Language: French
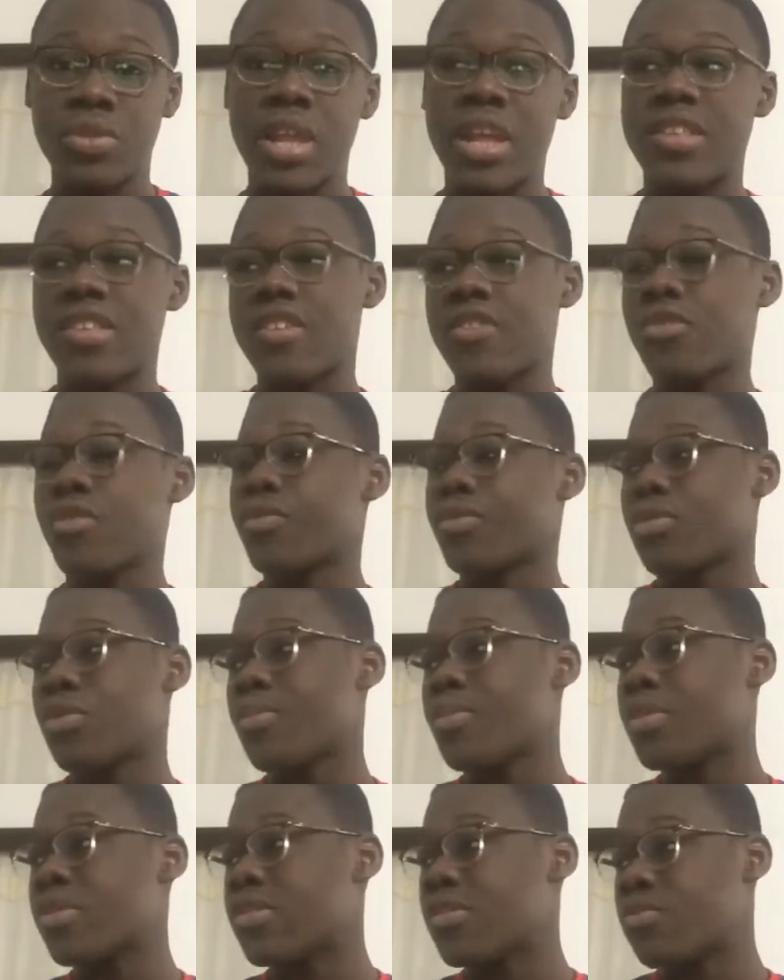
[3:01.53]
de la saison
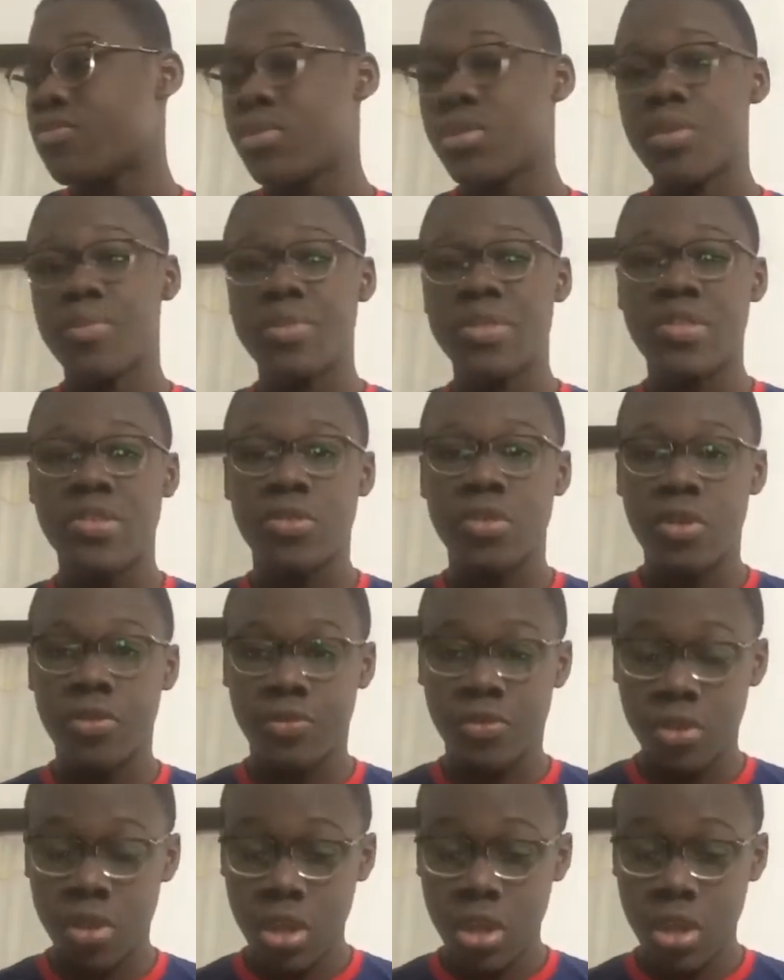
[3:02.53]
2018-2019.